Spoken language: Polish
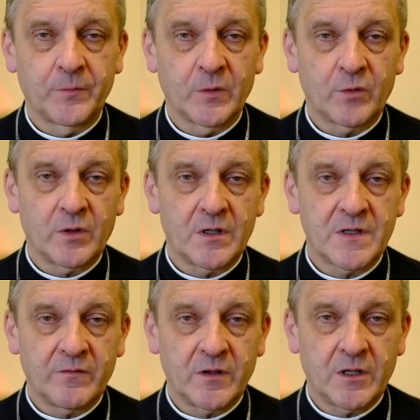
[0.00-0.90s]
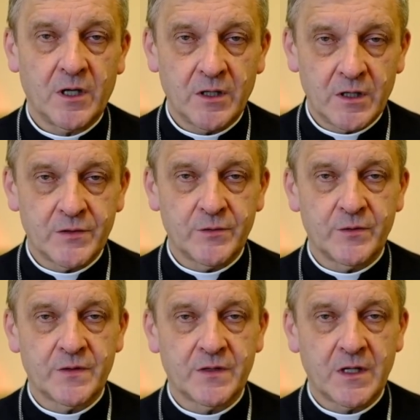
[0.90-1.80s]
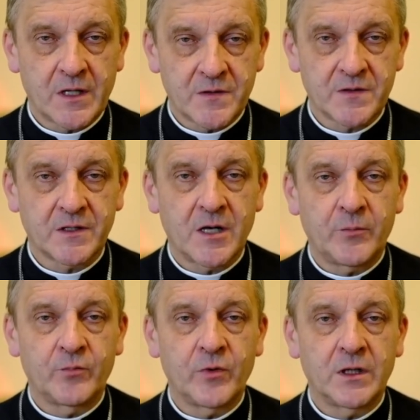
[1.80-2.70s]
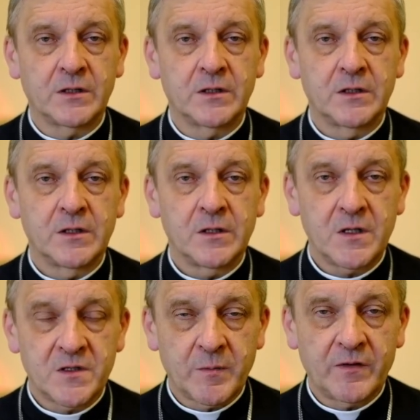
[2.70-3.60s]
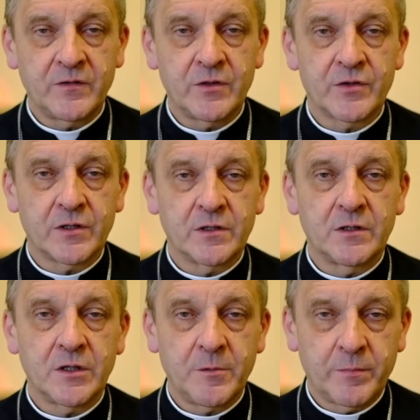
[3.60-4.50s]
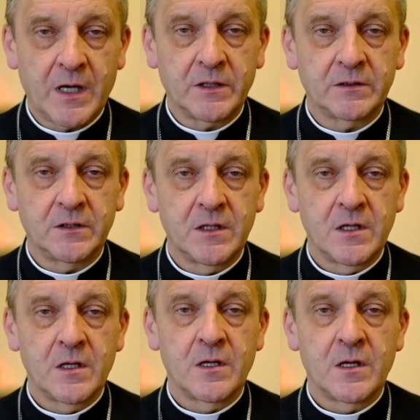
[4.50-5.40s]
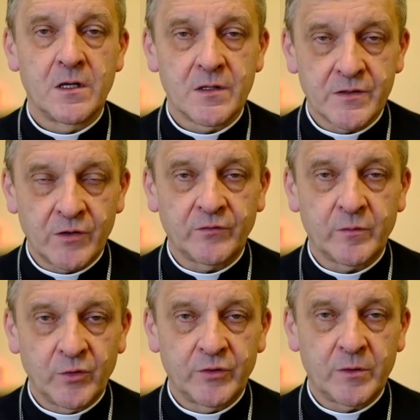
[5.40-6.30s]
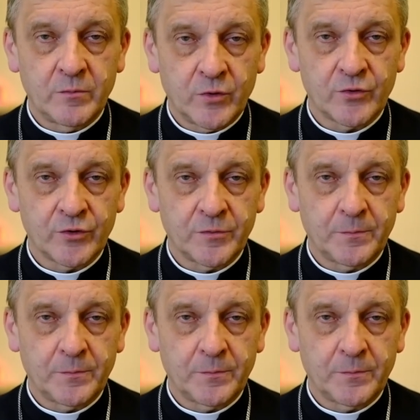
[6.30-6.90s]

które zawiera Jezus, arcykapłan i Zbawiciel i Pan z nowym ludem Bożym.